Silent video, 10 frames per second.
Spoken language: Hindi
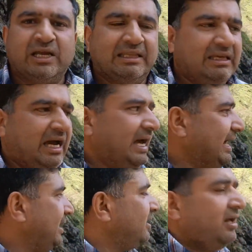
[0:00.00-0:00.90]
कर दिया
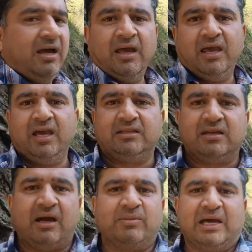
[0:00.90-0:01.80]
है एक
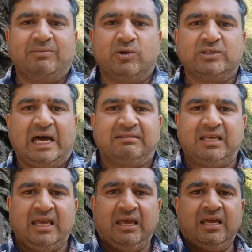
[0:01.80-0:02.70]
दिन हम घर में
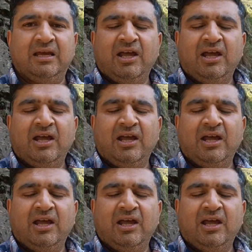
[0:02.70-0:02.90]
गुजारते हैं